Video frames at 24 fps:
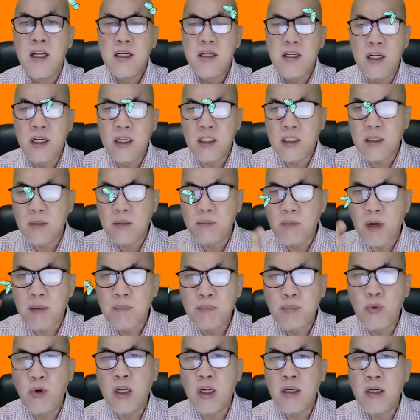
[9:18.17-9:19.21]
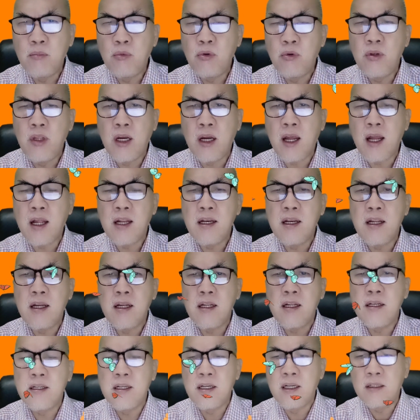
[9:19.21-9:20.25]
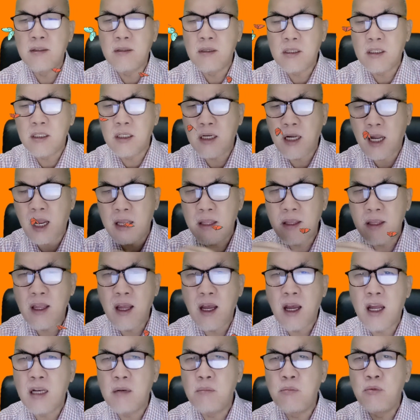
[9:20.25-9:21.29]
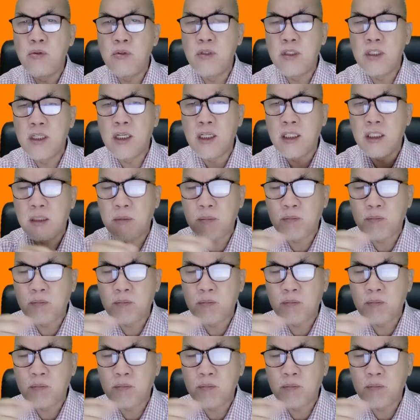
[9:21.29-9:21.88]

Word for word: dengan kemampuanmu yang ada, dengan kekayaanmu, dengan